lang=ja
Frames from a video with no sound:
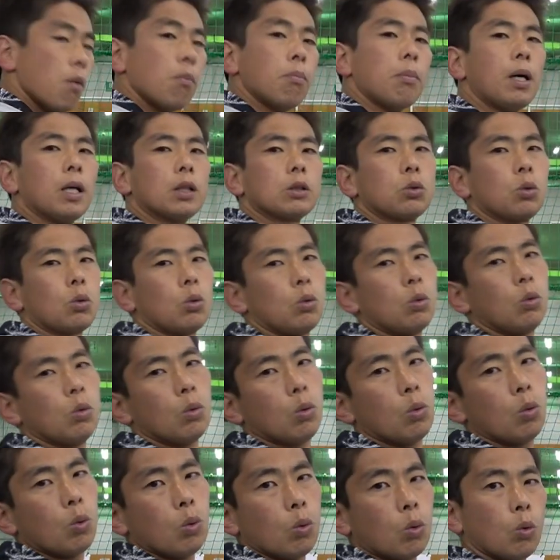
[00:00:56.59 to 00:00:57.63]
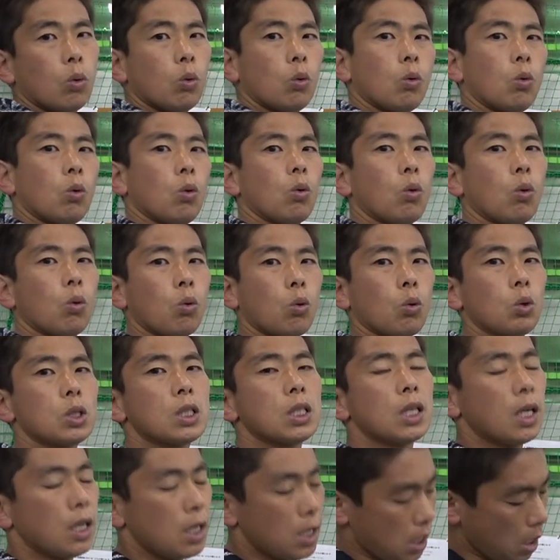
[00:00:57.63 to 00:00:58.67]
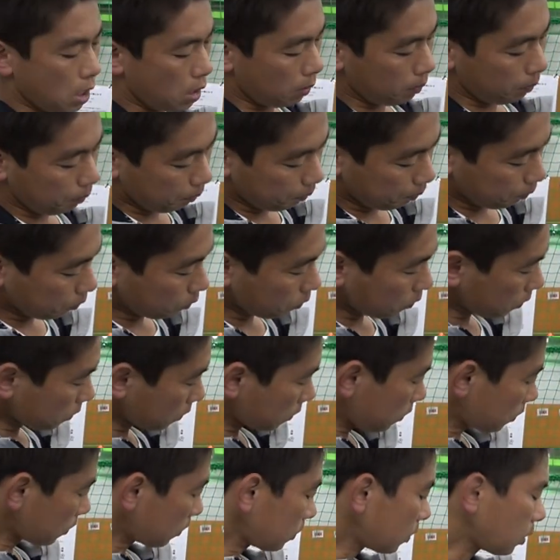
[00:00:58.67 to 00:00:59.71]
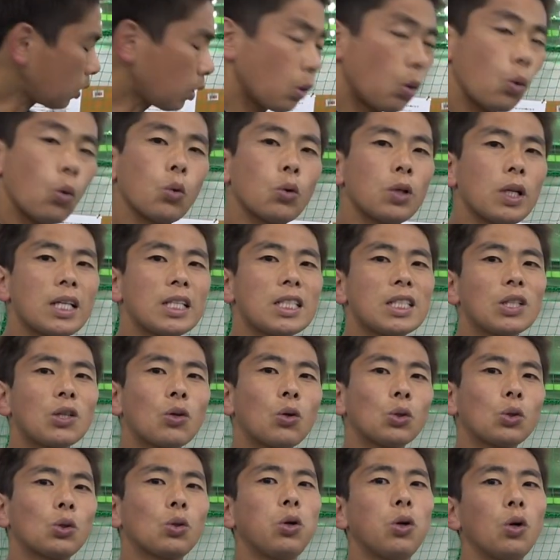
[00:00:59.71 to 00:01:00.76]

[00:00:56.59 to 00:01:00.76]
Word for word: まあそのコーチがね同じこと